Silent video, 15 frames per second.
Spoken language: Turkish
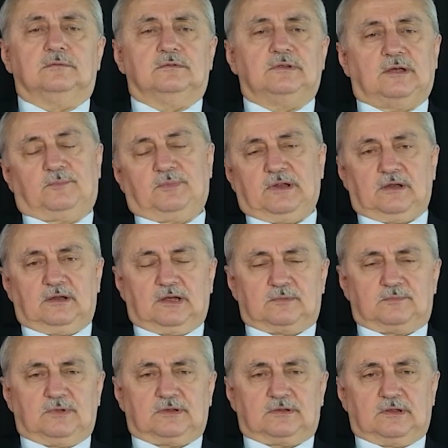rehberlik
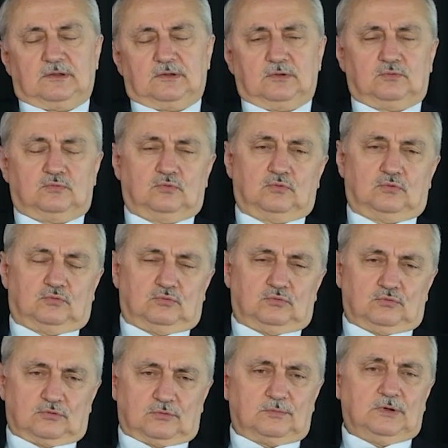etmekten de gurur
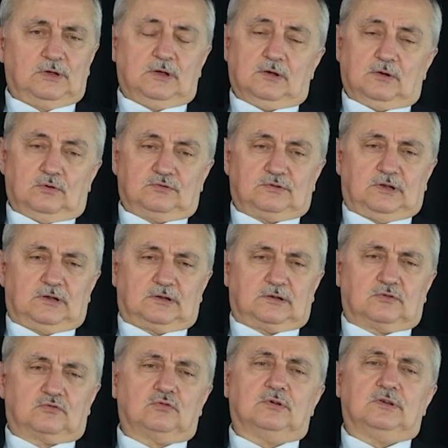duyuyorum.
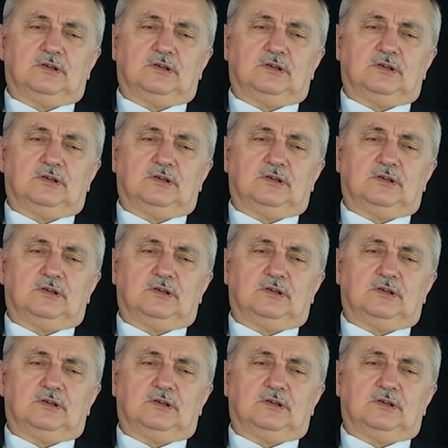Özellikle son